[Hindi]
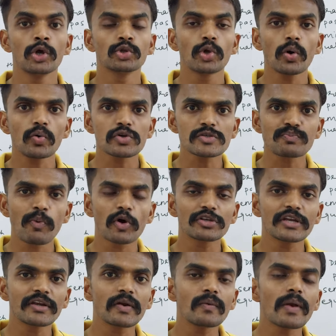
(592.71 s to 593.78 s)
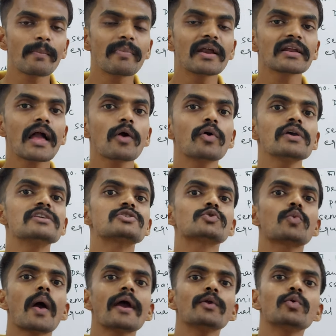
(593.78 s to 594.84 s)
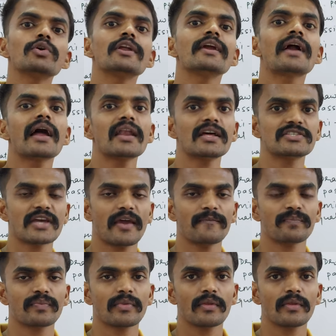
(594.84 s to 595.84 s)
तो उस पॉजिटिव नंबर का कोई स्क्वायर रूट निकाला जाए